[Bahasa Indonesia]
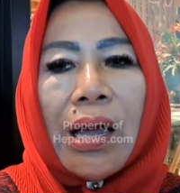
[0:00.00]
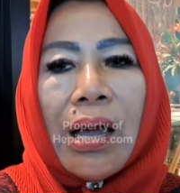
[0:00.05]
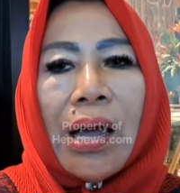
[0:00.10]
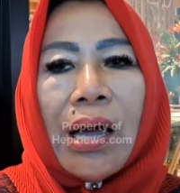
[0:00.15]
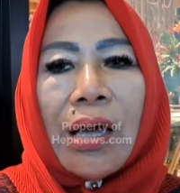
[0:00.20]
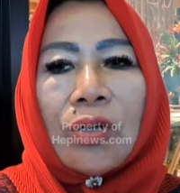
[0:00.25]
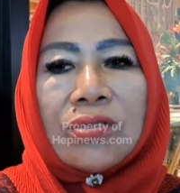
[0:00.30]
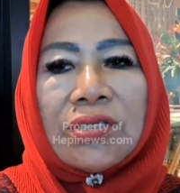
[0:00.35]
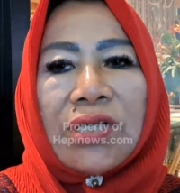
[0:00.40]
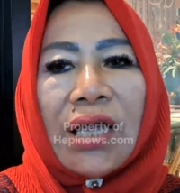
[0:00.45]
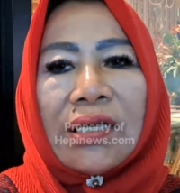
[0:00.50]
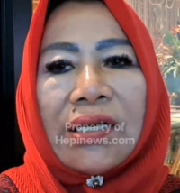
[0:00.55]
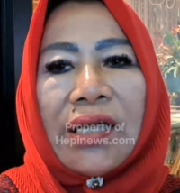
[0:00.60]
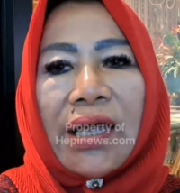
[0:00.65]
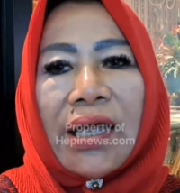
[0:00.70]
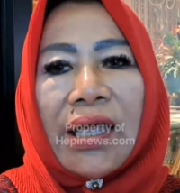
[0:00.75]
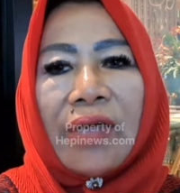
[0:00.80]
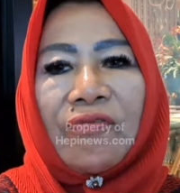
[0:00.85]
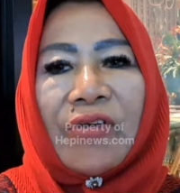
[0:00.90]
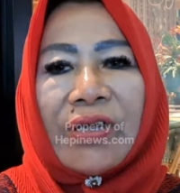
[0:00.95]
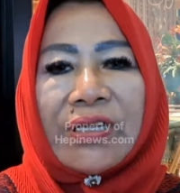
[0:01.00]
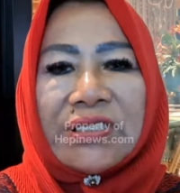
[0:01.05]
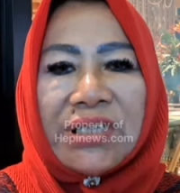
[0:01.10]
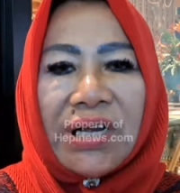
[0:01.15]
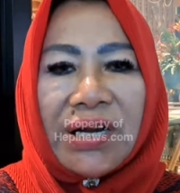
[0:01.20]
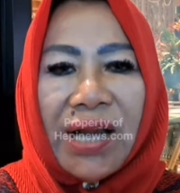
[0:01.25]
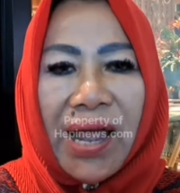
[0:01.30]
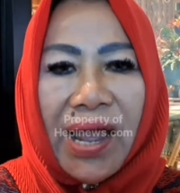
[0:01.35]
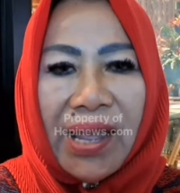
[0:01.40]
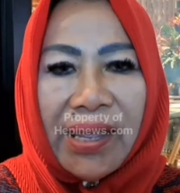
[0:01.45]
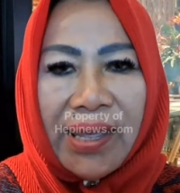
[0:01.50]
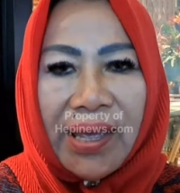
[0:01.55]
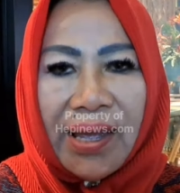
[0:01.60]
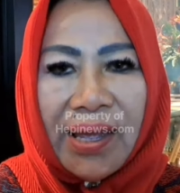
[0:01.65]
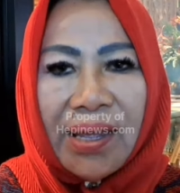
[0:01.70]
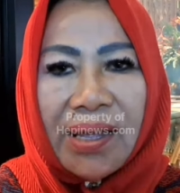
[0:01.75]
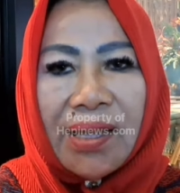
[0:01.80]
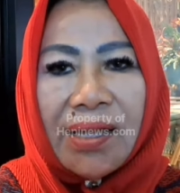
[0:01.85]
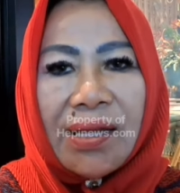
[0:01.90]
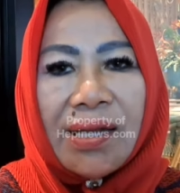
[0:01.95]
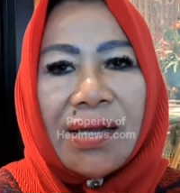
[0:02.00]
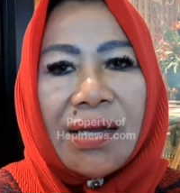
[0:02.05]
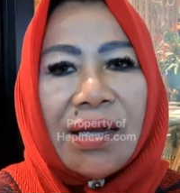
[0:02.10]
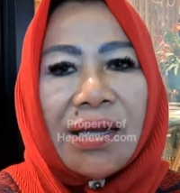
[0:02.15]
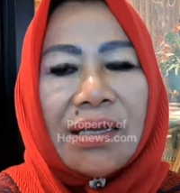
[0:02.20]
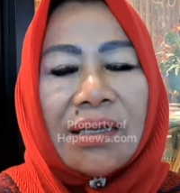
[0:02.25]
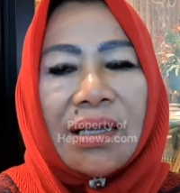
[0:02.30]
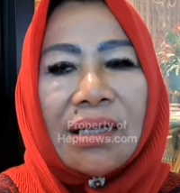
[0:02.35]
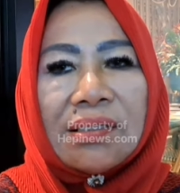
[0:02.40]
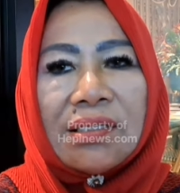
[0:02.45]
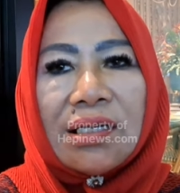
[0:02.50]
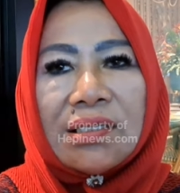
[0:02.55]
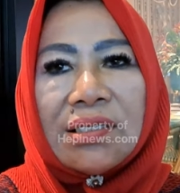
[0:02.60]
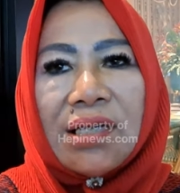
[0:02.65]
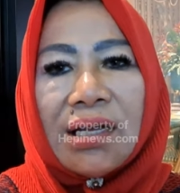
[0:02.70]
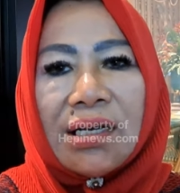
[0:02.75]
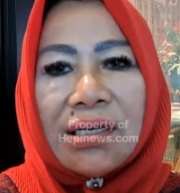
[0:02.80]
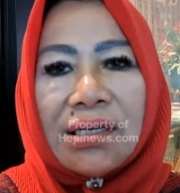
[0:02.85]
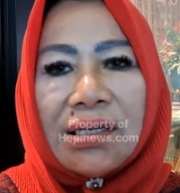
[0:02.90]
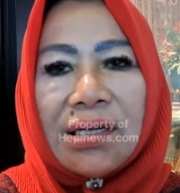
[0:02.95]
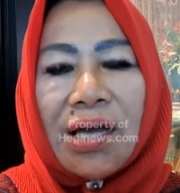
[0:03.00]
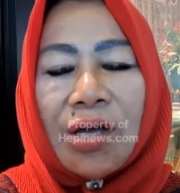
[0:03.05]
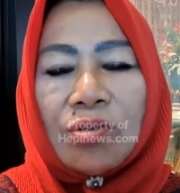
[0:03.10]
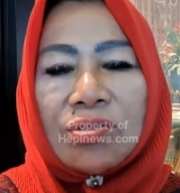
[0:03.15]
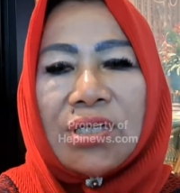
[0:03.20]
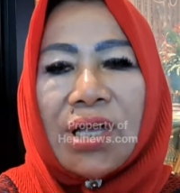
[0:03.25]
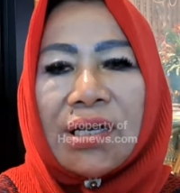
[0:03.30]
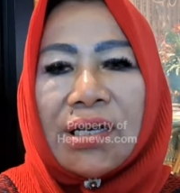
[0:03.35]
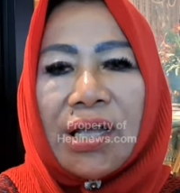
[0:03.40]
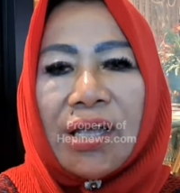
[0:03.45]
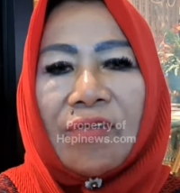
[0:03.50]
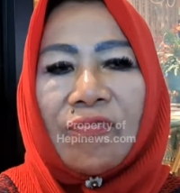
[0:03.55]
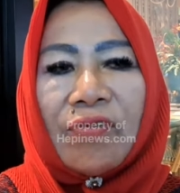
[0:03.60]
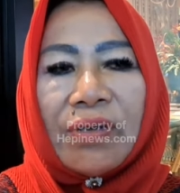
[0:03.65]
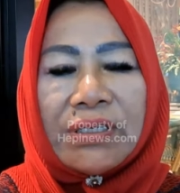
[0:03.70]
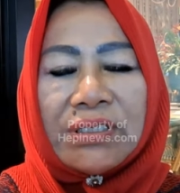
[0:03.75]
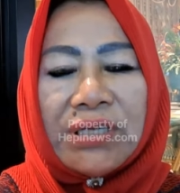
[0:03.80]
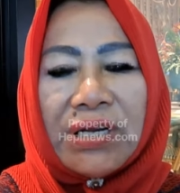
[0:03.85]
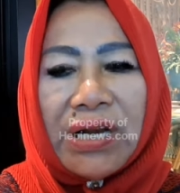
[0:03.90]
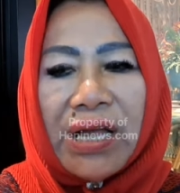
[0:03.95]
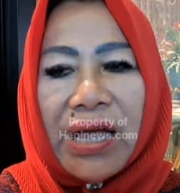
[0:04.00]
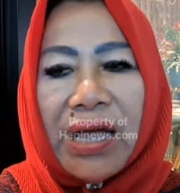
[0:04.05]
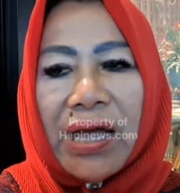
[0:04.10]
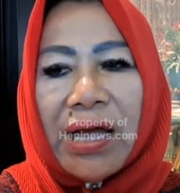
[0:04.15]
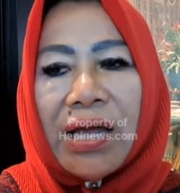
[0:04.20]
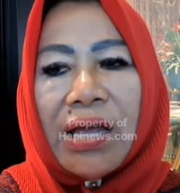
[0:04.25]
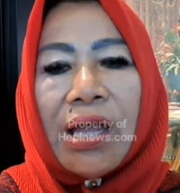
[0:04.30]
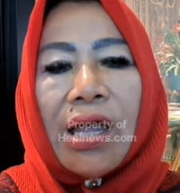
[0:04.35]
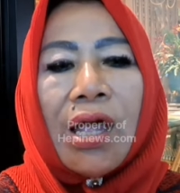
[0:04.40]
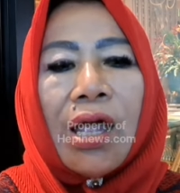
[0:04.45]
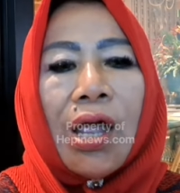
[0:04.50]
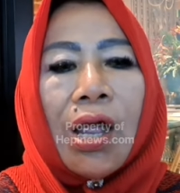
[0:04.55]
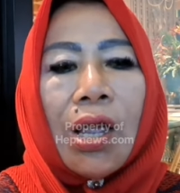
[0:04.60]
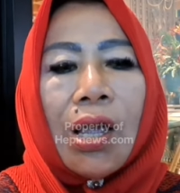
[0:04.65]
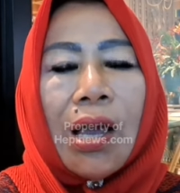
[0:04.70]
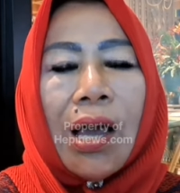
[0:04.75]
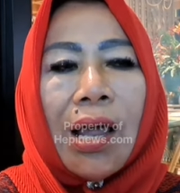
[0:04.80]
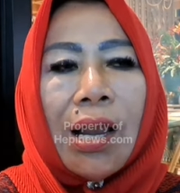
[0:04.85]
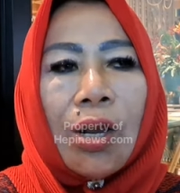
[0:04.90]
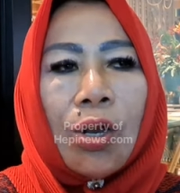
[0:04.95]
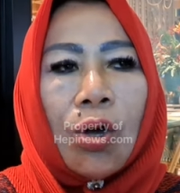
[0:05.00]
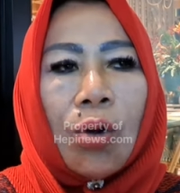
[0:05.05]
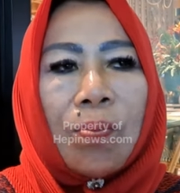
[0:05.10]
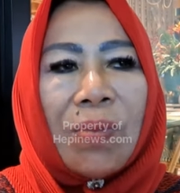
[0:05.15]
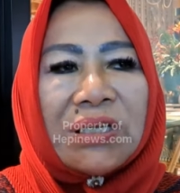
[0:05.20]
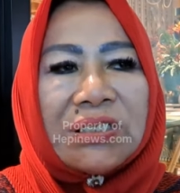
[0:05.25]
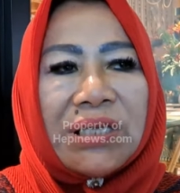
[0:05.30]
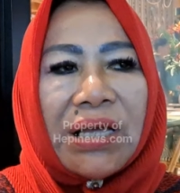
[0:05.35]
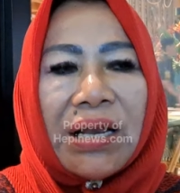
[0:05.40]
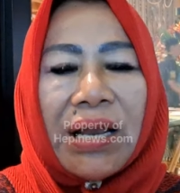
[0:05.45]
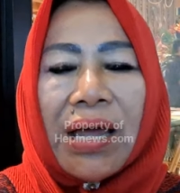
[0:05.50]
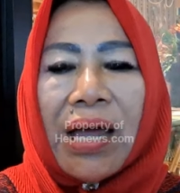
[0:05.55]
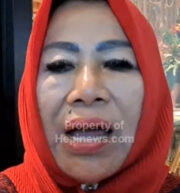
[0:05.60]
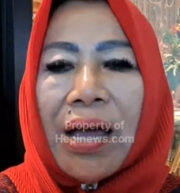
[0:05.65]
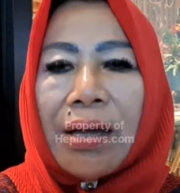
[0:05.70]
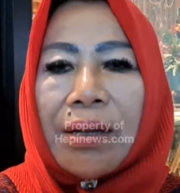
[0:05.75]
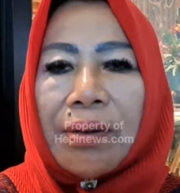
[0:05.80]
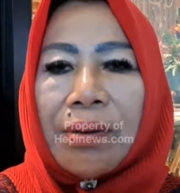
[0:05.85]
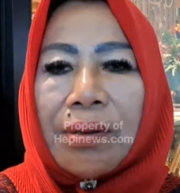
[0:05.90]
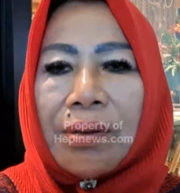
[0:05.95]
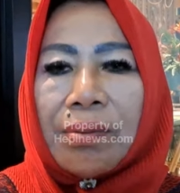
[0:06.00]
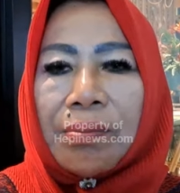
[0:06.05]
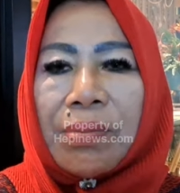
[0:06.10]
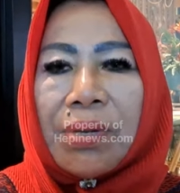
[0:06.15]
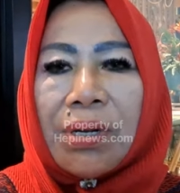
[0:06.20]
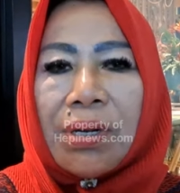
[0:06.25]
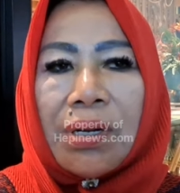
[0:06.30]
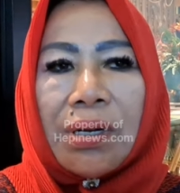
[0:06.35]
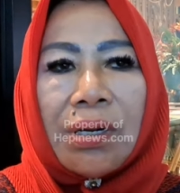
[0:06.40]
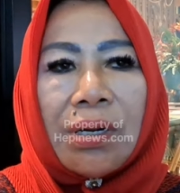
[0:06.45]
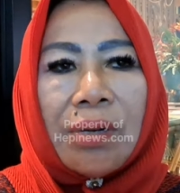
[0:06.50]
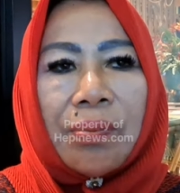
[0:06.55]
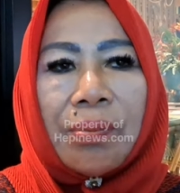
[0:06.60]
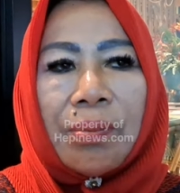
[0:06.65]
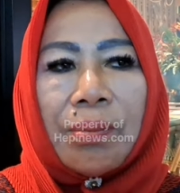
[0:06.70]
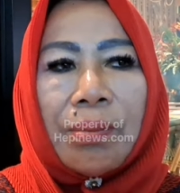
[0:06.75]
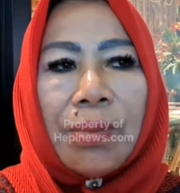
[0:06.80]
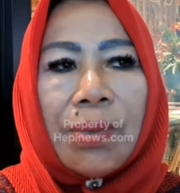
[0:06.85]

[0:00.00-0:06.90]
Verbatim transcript: harus ada efek jerah ya yang terjadi harus ada efek jerah kalau masalah be, um,